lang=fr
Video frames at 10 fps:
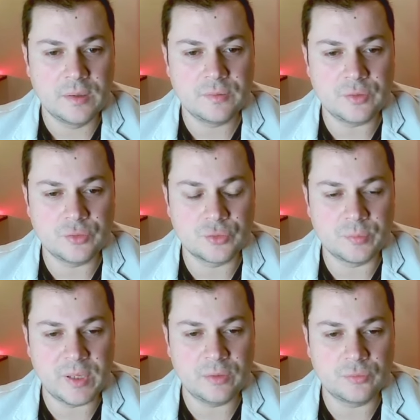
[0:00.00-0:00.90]
Si je
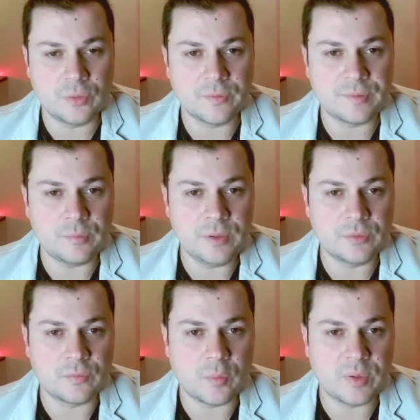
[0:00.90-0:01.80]
mets une tour en C8,
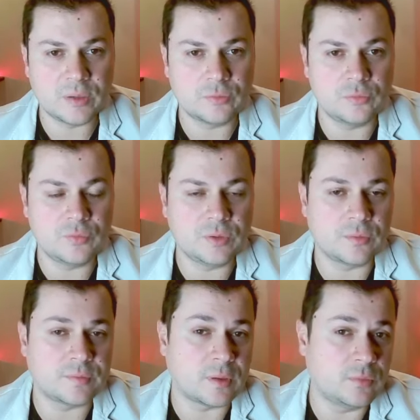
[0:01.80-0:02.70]
on voit bien que tout de suite que
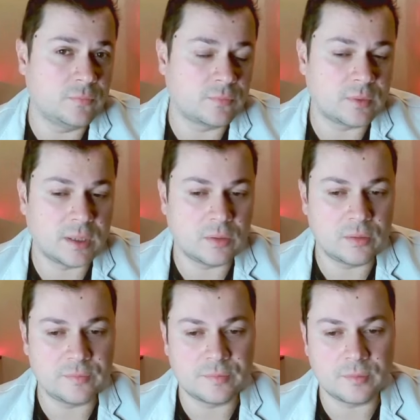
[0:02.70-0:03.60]
ça ouvre la colonne C.